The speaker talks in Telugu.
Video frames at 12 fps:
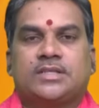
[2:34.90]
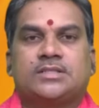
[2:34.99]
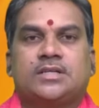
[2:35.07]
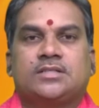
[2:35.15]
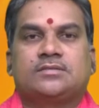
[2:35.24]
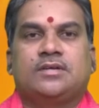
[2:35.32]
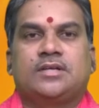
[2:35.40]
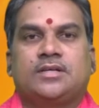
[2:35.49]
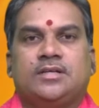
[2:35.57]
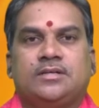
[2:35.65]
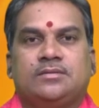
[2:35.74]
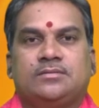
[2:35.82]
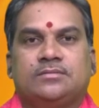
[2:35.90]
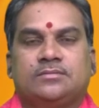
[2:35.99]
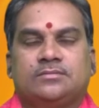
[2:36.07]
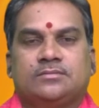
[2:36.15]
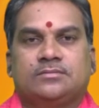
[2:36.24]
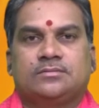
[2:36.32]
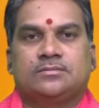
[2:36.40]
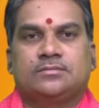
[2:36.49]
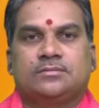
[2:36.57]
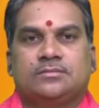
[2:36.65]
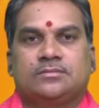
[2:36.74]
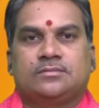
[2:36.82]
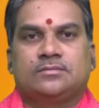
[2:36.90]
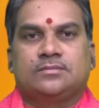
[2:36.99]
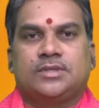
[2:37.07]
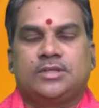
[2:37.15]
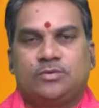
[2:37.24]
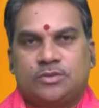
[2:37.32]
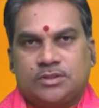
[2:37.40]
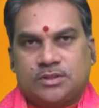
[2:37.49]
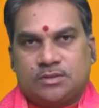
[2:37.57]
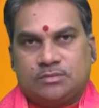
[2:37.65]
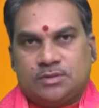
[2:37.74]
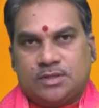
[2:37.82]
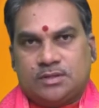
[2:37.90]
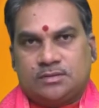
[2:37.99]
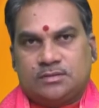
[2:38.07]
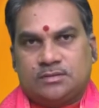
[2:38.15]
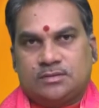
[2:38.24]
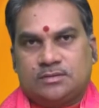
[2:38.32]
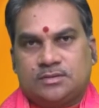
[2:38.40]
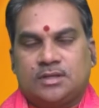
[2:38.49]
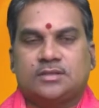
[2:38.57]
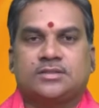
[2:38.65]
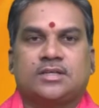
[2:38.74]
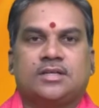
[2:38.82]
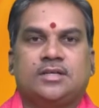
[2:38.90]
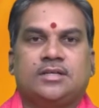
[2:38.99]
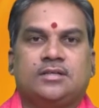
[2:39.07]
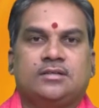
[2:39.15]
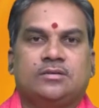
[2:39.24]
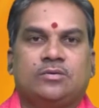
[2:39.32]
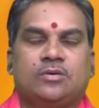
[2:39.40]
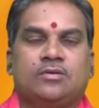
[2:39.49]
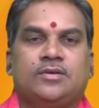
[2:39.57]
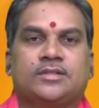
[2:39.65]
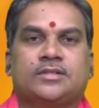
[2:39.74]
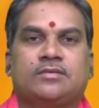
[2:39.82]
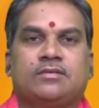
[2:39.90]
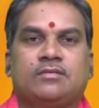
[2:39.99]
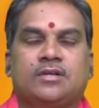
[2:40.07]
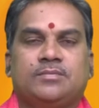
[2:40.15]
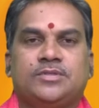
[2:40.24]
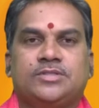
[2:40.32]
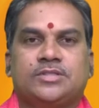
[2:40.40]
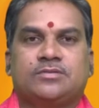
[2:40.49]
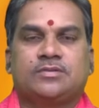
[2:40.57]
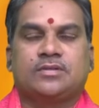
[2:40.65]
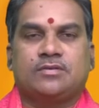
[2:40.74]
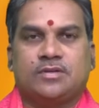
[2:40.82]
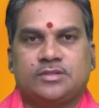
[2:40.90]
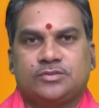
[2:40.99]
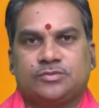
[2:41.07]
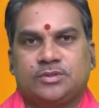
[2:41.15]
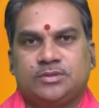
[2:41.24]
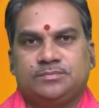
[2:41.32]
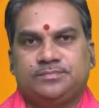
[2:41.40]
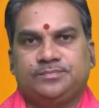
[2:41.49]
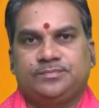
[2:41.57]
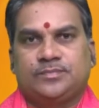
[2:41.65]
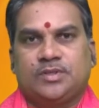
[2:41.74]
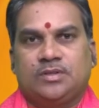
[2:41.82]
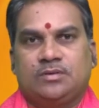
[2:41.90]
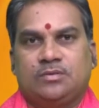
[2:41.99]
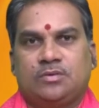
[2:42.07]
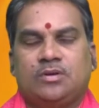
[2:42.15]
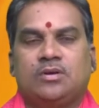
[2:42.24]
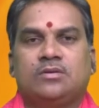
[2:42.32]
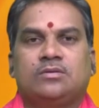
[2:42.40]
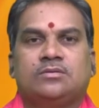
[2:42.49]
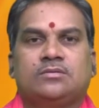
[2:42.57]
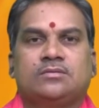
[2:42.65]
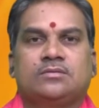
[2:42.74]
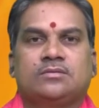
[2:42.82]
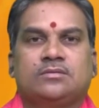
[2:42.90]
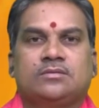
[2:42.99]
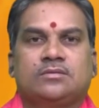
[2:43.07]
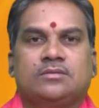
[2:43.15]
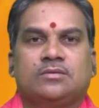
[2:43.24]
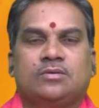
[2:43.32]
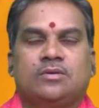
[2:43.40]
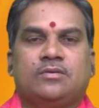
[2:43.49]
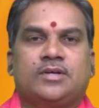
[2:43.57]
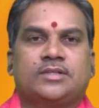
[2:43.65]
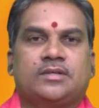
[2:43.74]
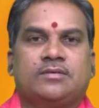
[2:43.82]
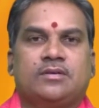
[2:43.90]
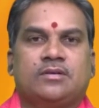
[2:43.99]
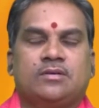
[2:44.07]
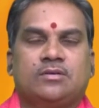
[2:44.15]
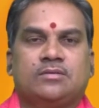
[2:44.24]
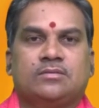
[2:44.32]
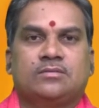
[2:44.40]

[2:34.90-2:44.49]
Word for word: మేషరాశి వారికి మరి రోజంతా కూడా చాలా చక్కటి గృహ వాతావరణం లభించేటువంటి అవకాశం ఉంది గృహంలో గృహ వాతావరణంలో